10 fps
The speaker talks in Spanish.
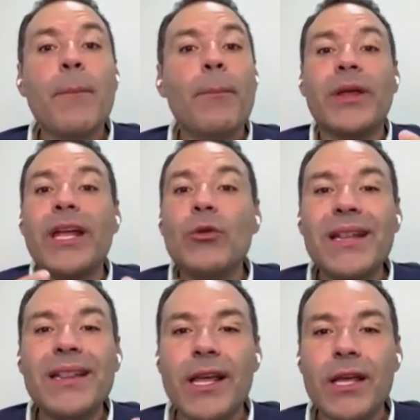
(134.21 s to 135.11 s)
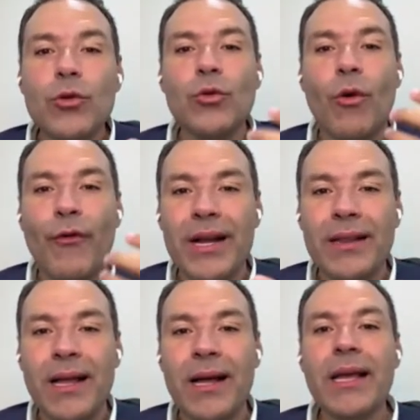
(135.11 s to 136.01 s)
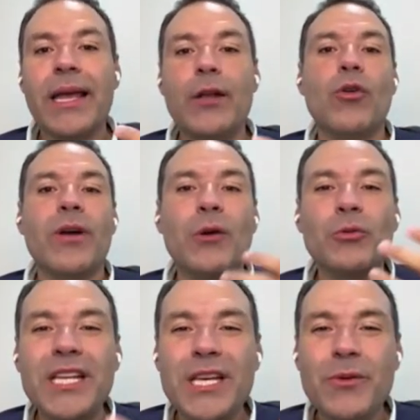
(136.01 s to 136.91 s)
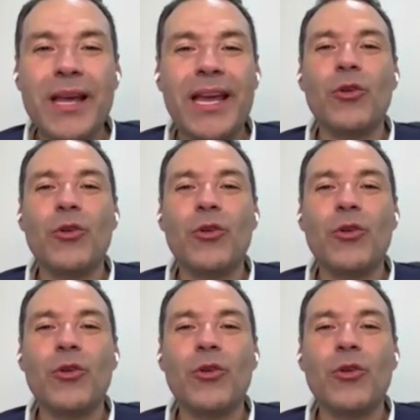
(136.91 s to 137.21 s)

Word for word: Porque no han traído una oferta que nos cautive,